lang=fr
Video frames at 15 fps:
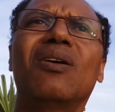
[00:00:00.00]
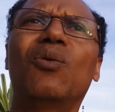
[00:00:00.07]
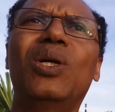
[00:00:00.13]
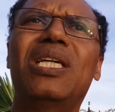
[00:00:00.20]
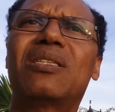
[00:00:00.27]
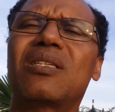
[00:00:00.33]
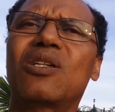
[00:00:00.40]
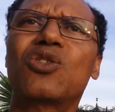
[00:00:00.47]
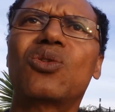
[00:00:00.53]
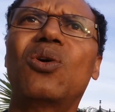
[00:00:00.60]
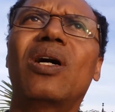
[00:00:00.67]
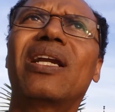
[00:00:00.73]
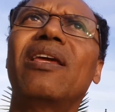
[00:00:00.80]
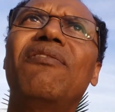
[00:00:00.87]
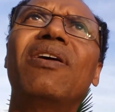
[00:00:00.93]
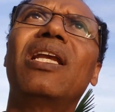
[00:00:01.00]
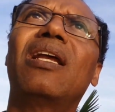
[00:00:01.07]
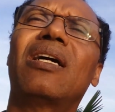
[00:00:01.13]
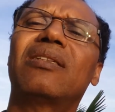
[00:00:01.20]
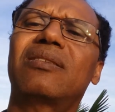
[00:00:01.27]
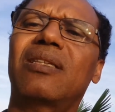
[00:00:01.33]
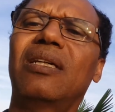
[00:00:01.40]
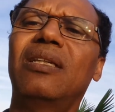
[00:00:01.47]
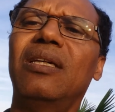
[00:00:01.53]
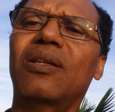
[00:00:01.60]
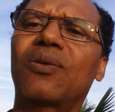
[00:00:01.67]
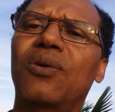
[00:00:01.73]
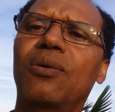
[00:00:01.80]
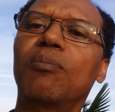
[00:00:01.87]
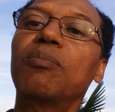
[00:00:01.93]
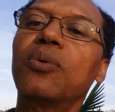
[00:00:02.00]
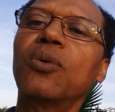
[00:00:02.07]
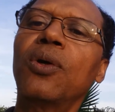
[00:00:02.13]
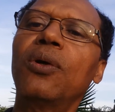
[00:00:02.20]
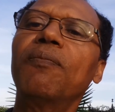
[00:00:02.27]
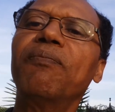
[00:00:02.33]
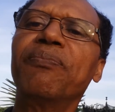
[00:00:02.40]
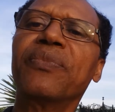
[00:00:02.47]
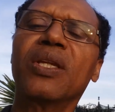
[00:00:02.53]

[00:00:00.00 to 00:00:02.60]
Oui, ils en sont arrivés là, c'est-à-dire que pour eux,